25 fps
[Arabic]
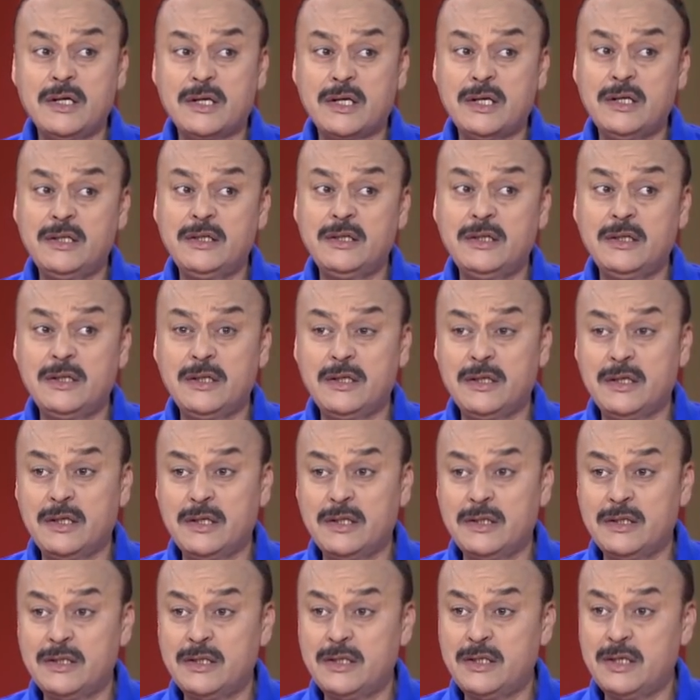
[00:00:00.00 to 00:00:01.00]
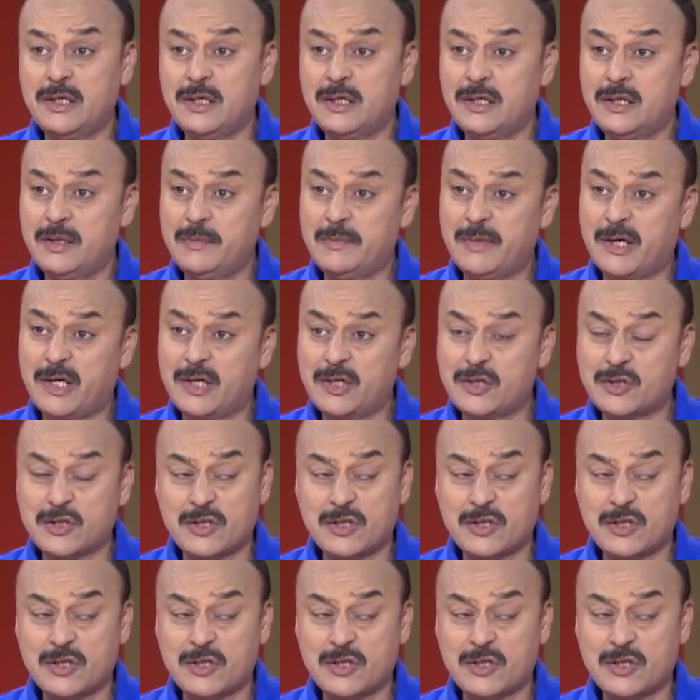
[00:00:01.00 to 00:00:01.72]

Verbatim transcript: كاين انديه اللي ما كانش